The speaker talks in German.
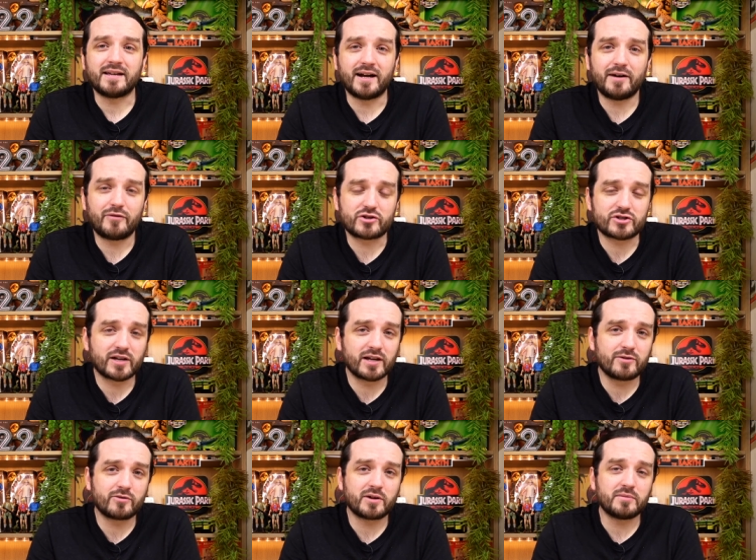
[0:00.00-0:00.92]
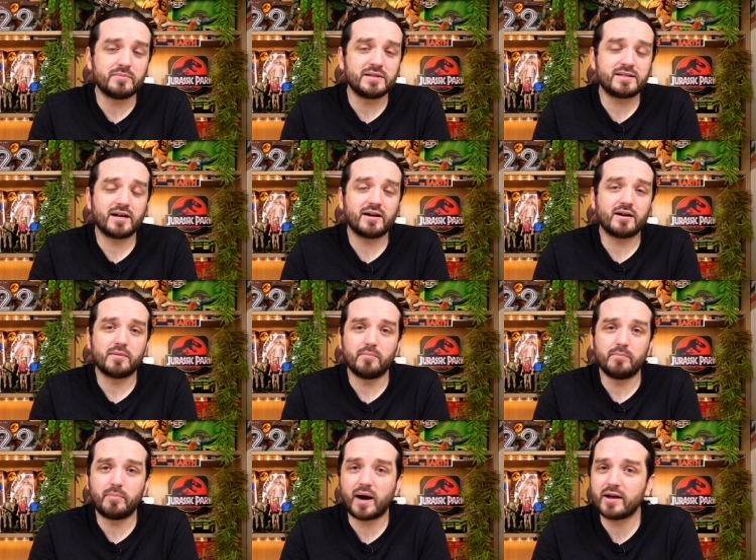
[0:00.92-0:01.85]
ja, Verstrickungen mit der
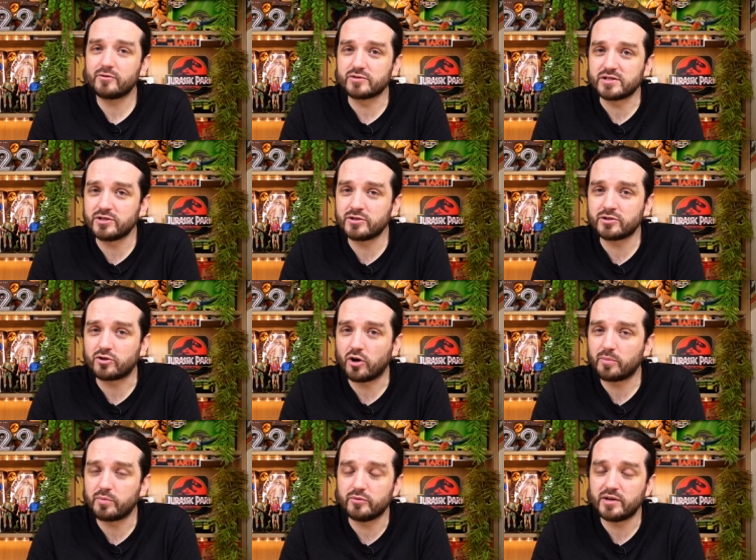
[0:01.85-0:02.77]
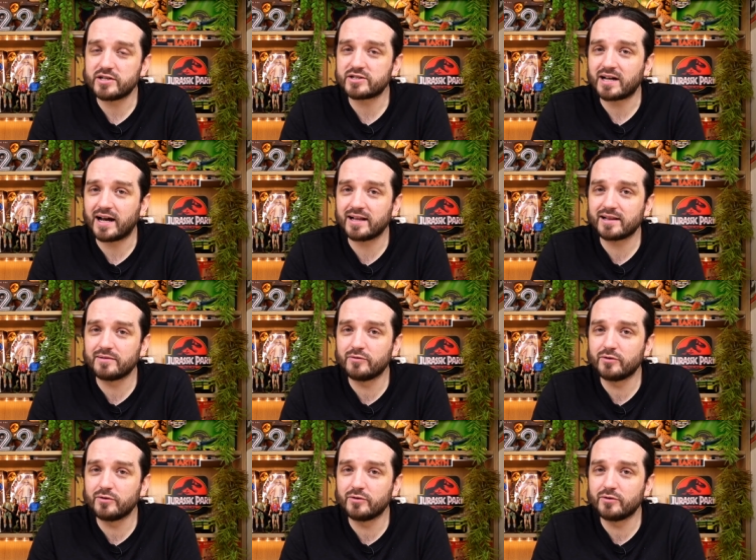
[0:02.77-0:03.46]
Biosyn Corporation handeln